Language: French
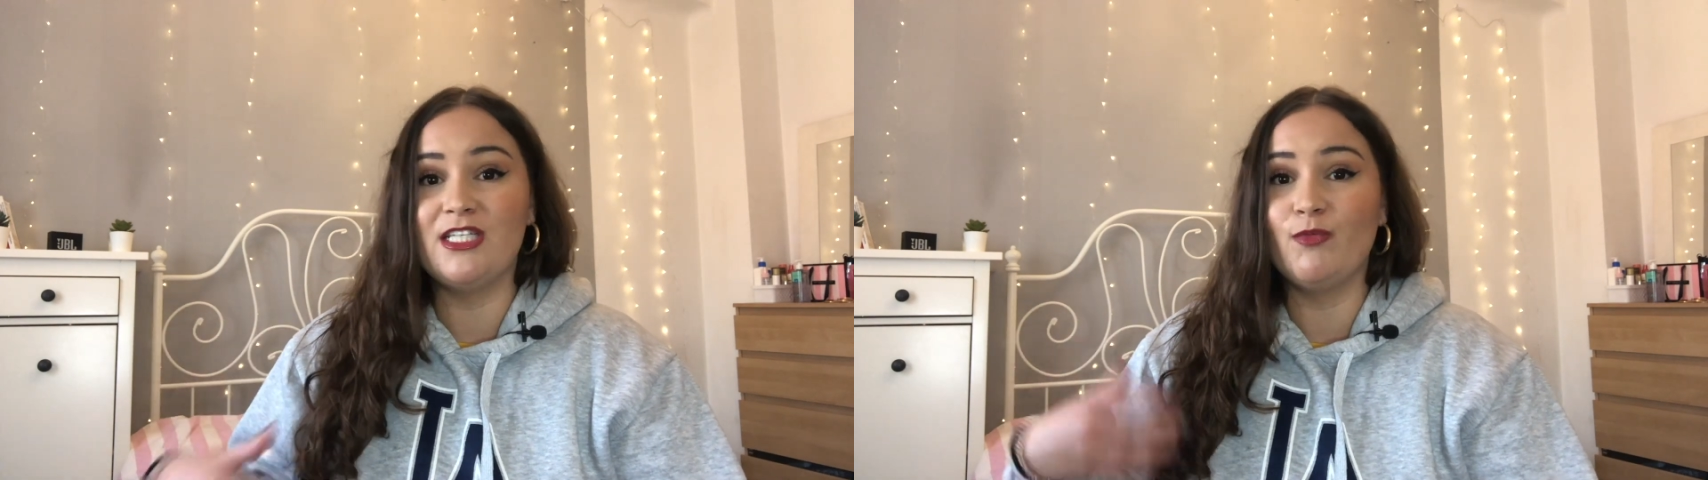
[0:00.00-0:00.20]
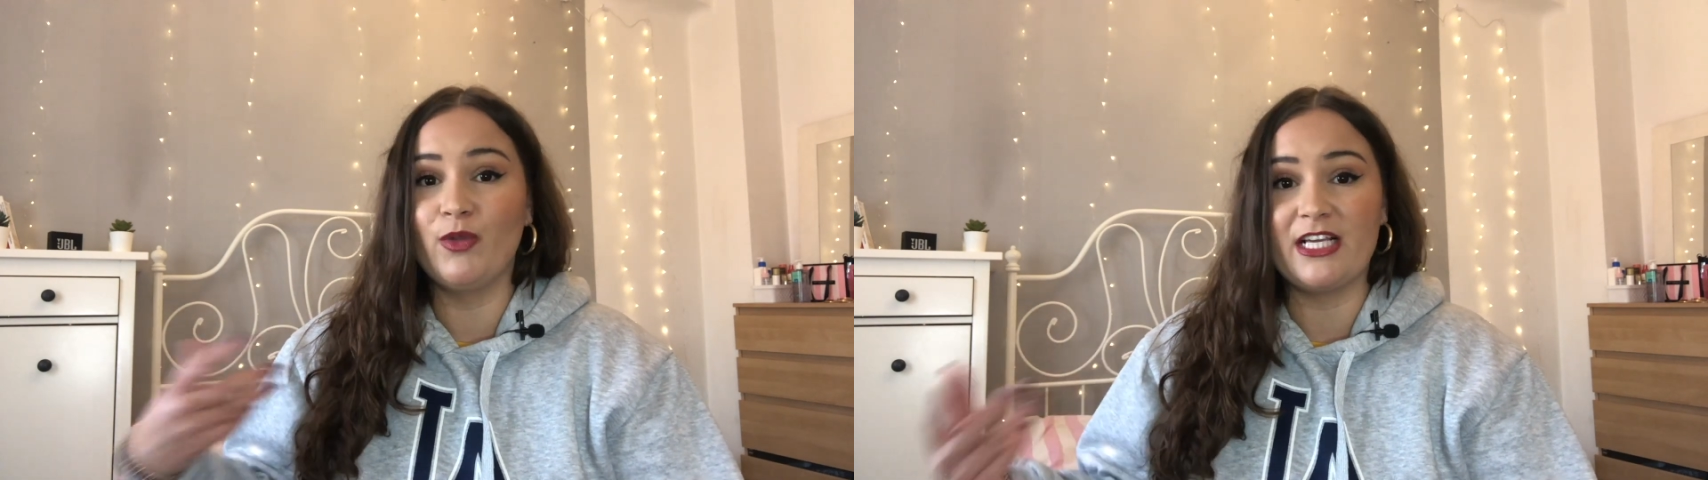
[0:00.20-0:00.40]

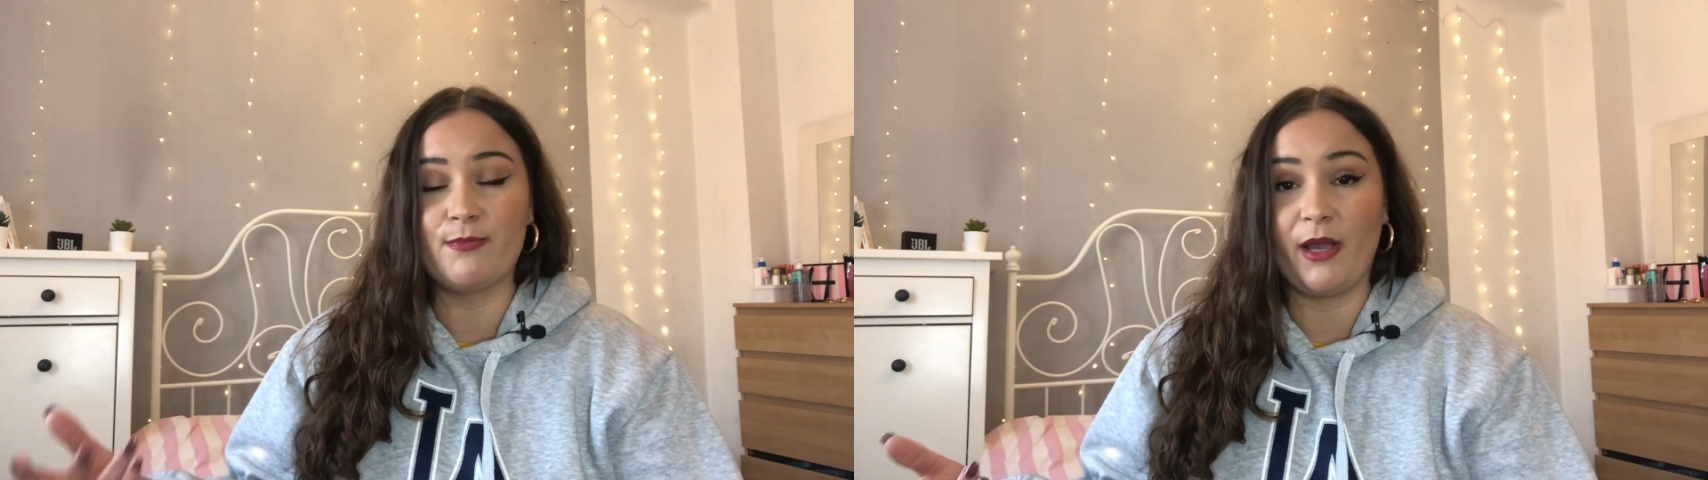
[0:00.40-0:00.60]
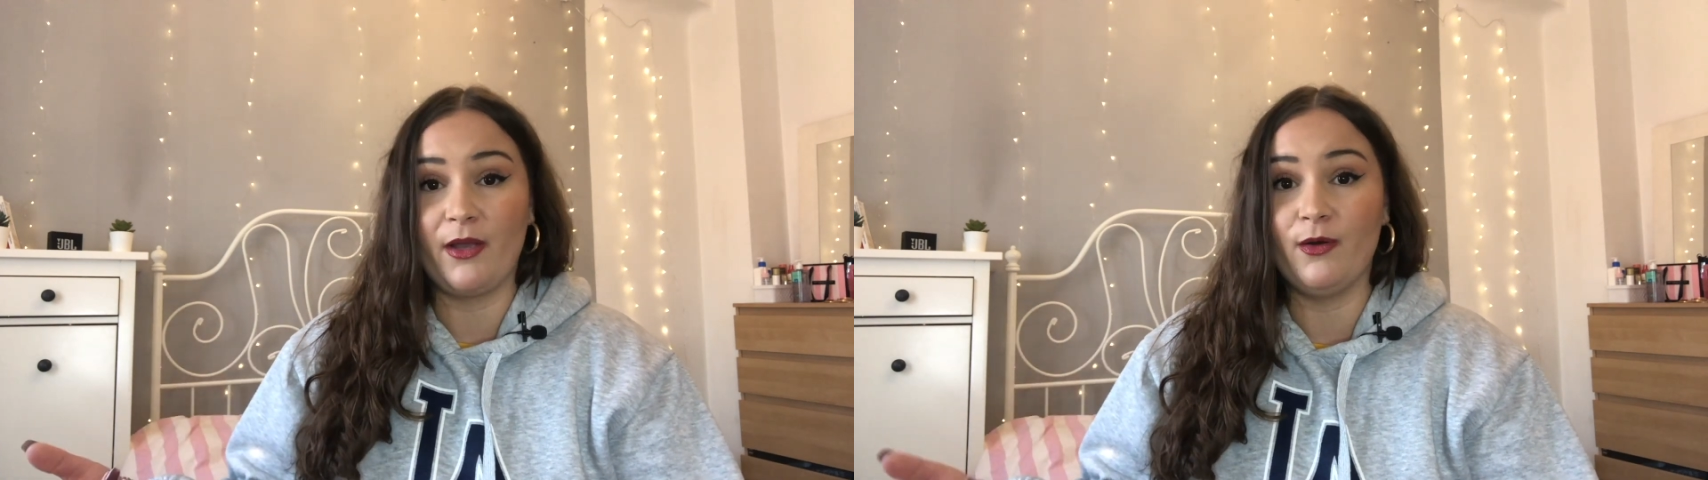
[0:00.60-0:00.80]
mon
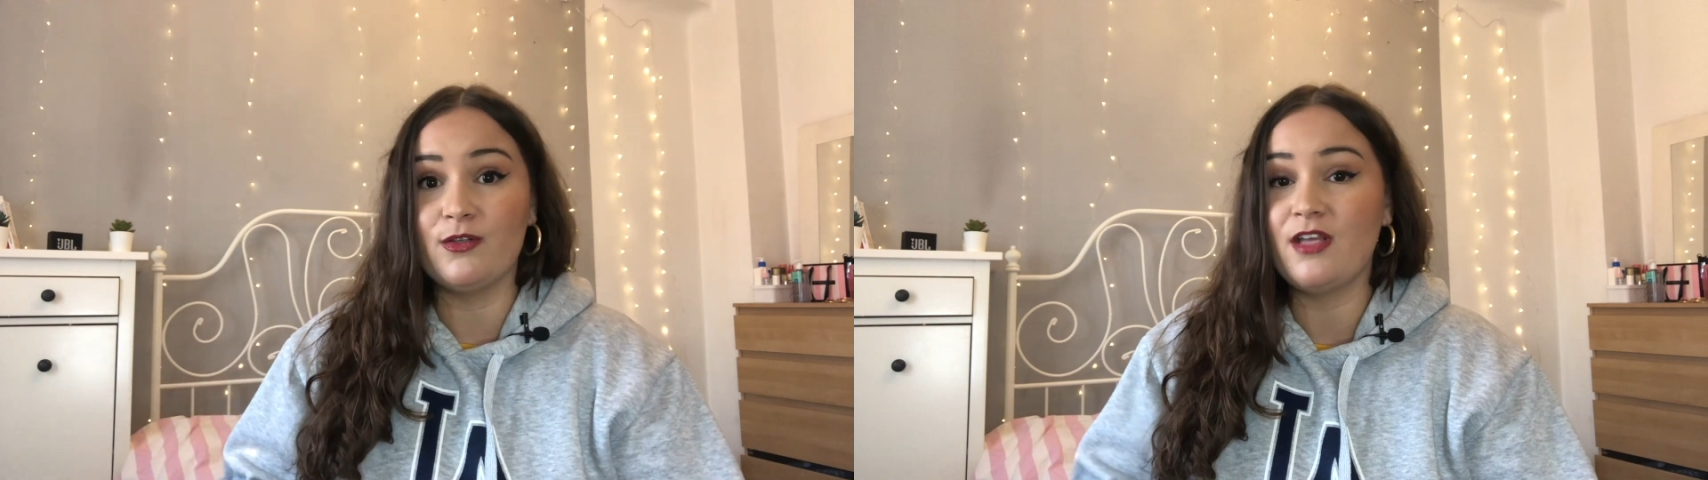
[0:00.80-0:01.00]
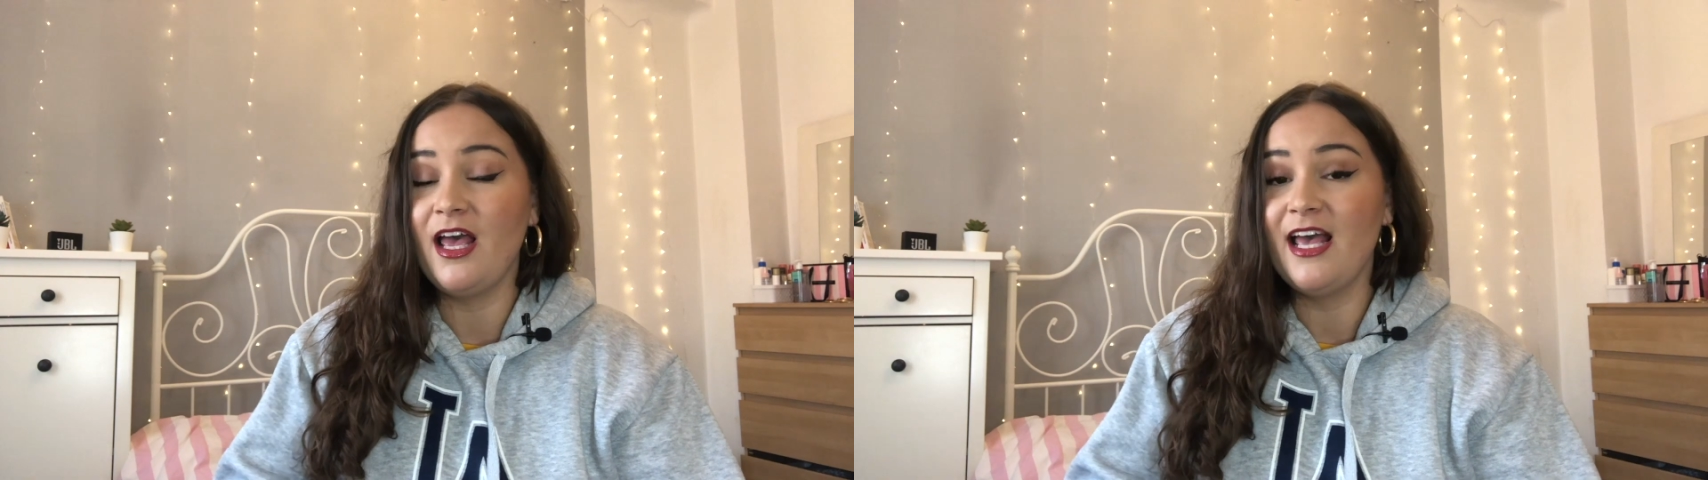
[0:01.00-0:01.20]
expérience.